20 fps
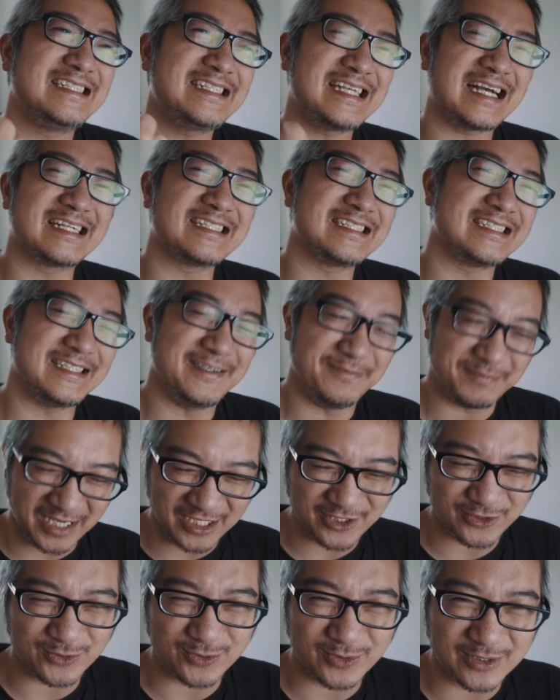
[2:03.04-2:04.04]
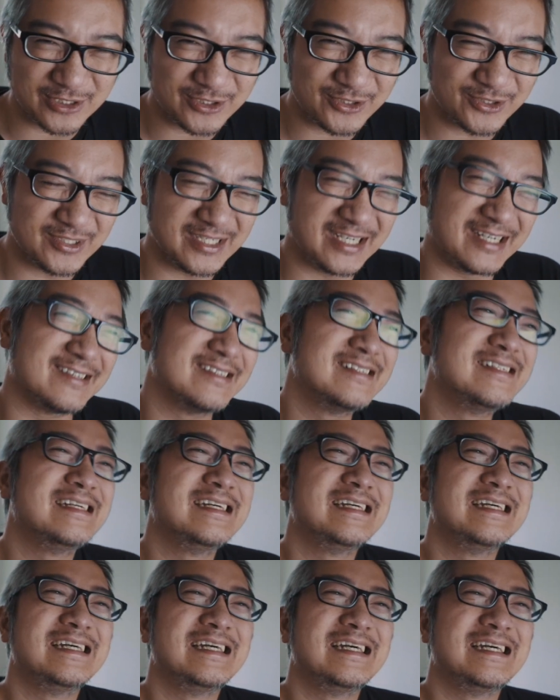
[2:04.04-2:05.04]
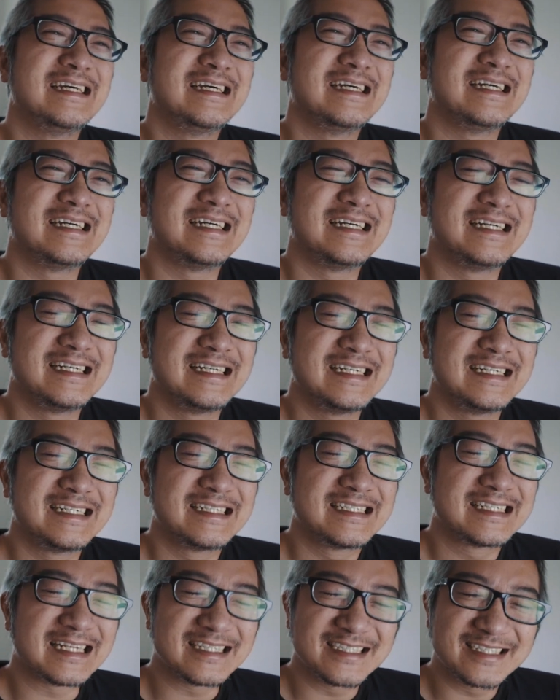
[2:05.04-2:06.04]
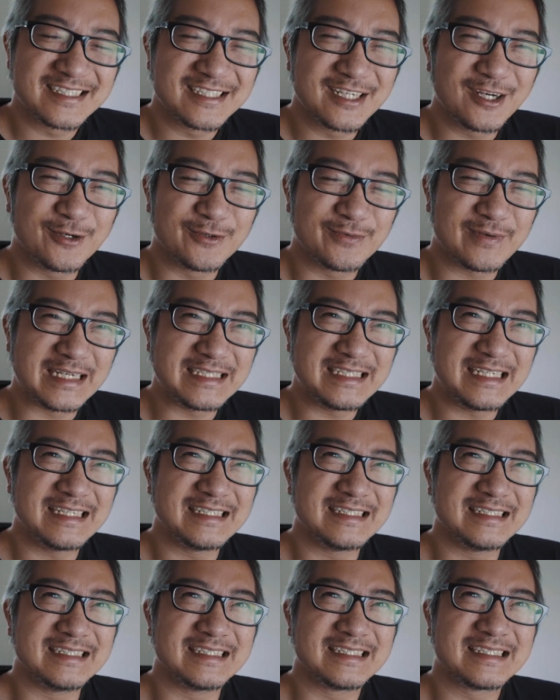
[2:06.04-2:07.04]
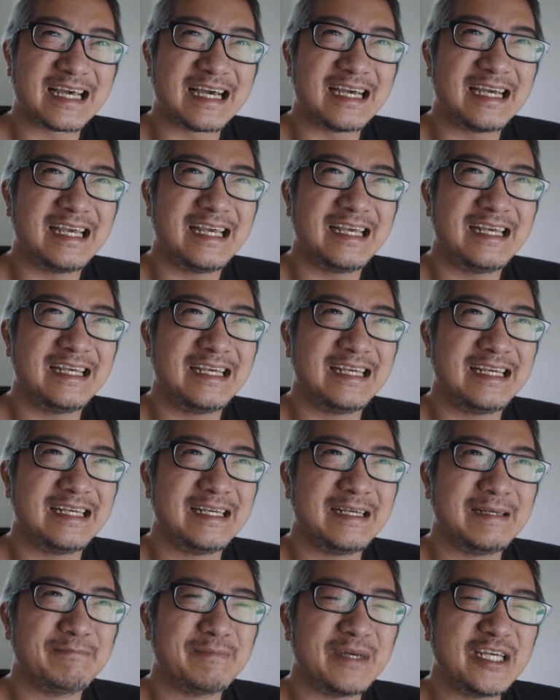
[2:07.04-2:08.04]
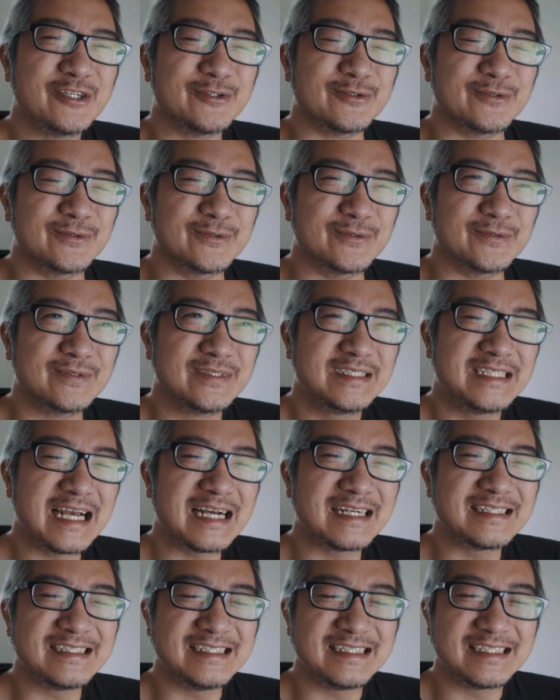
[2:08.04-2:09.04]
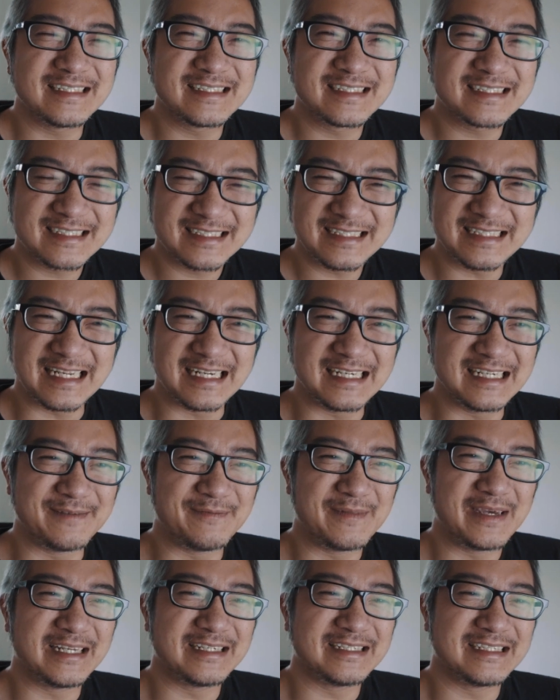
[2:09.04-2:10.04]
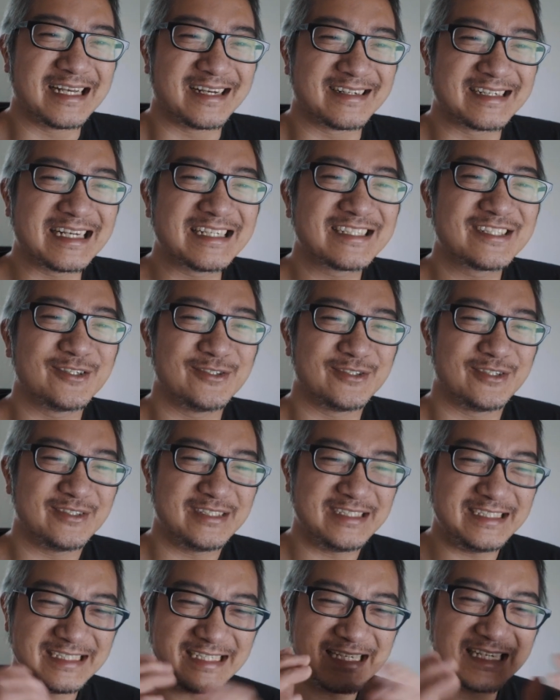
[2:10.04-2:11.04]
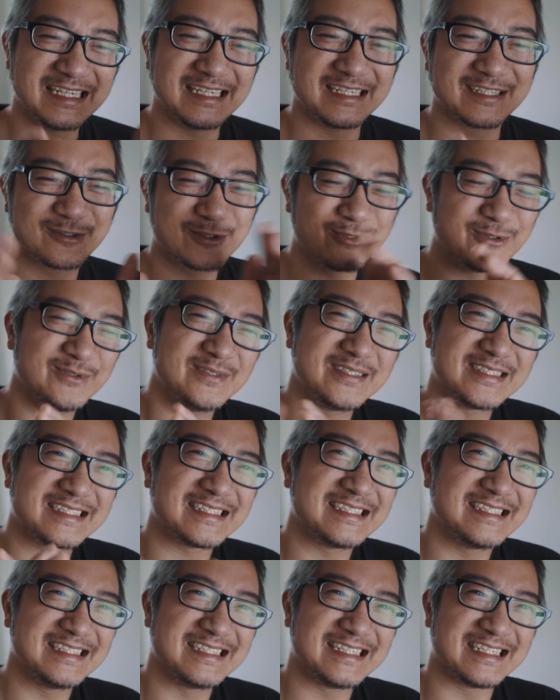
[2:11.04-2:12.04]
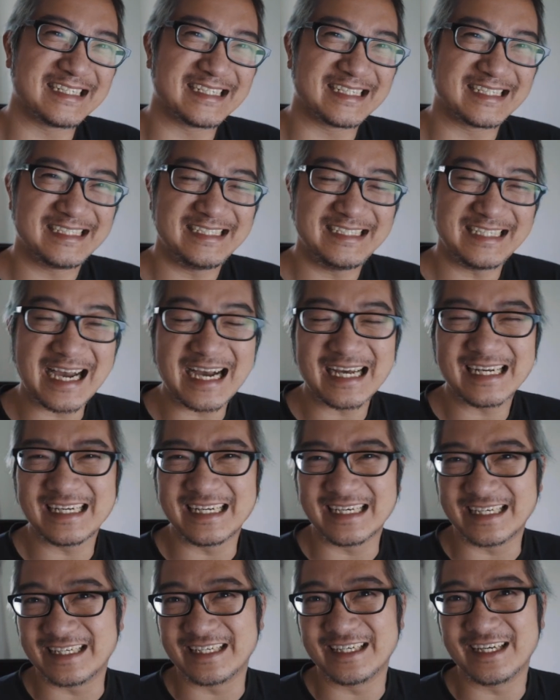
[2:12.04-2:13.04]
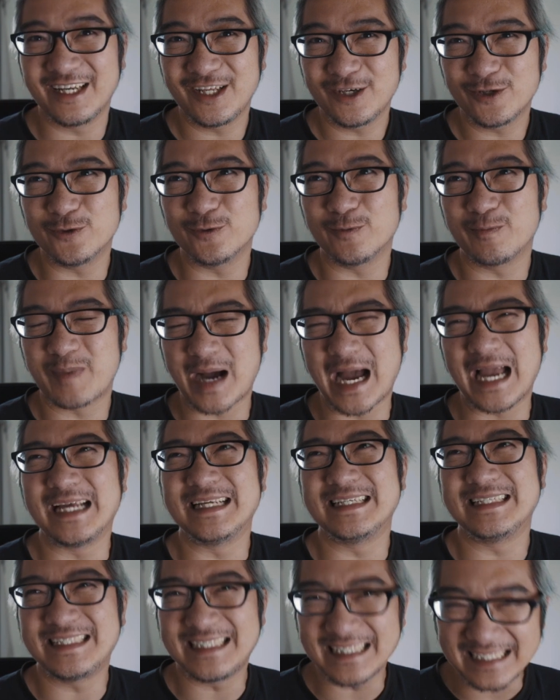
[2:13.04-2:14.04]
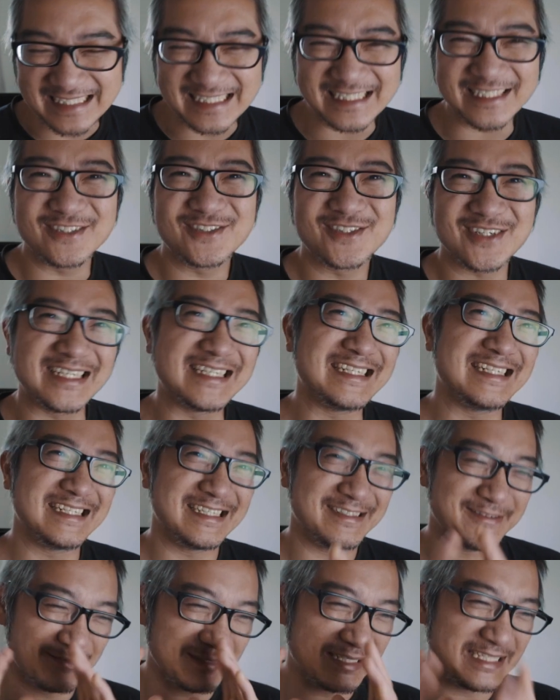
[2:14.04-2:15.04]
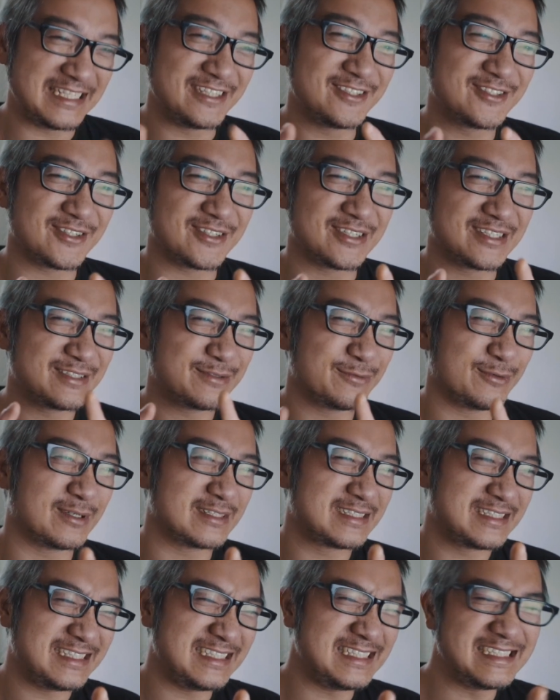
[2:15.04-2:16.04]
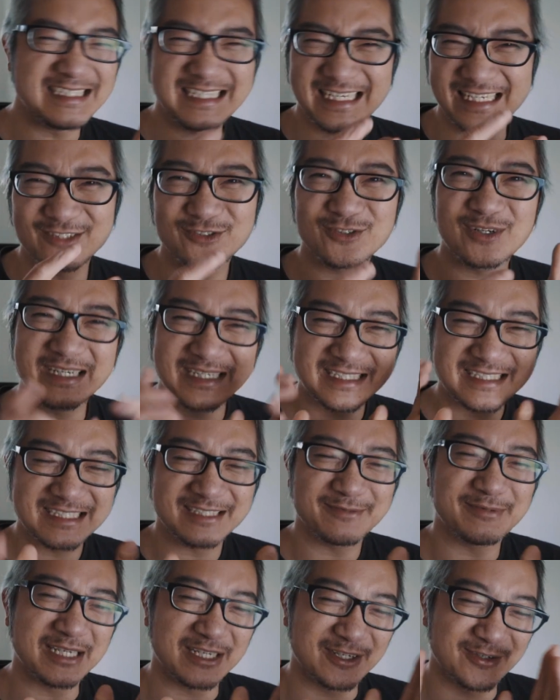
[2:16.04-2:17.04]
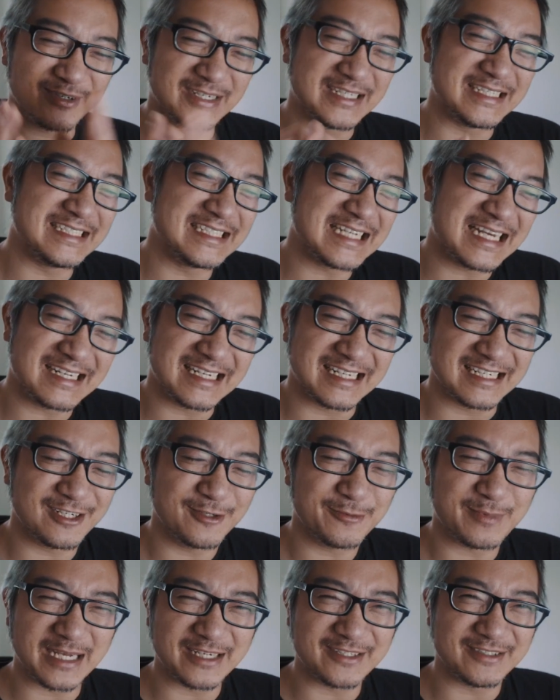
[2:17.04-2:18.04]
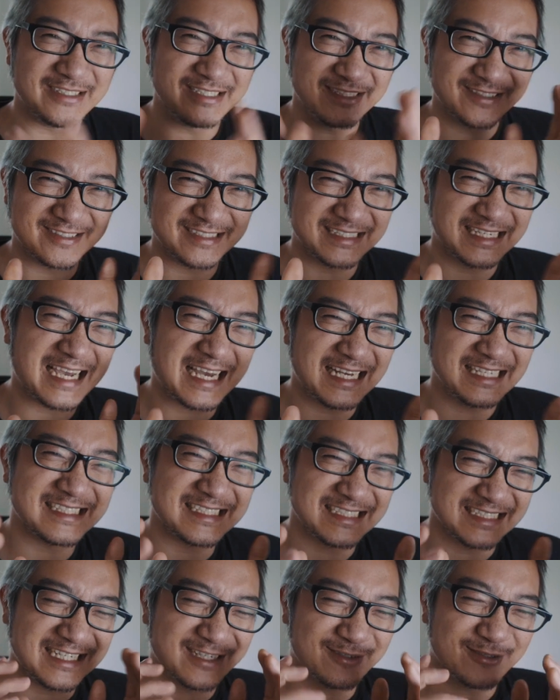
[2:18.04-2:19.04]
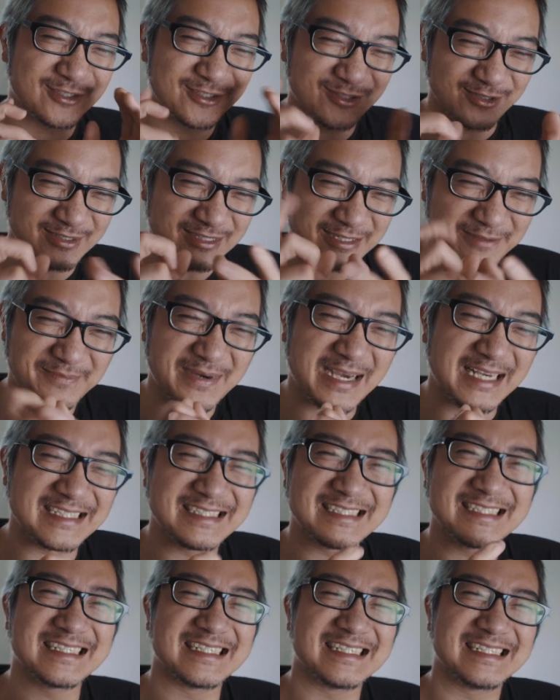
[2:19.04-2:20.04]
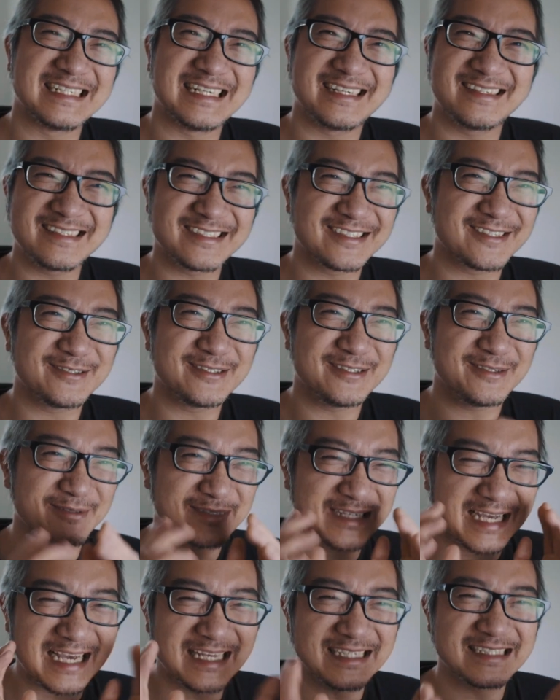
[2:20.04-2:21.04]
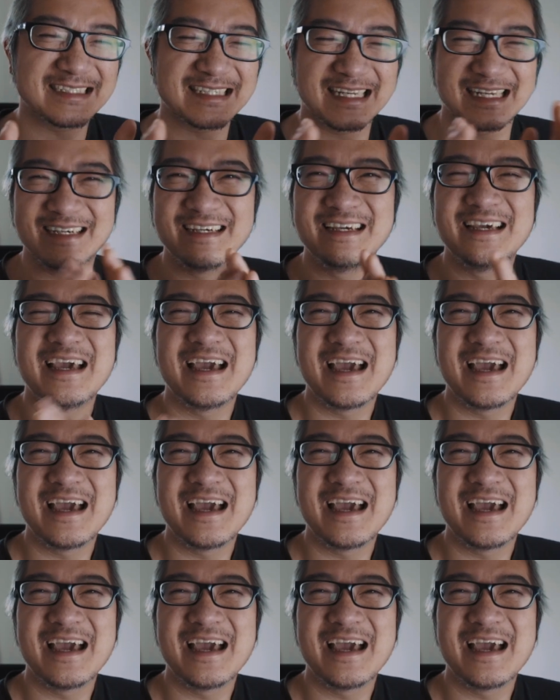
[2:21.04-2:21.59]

相机满足我的需要。但是之后发现，在没有相机的四年里面，然后那时候就借了公司的佳能六百 D，对你没听错，我以前做了一个视频关于佳能六百 D，就是开始让我重新拍摄，然后那时候就开始了。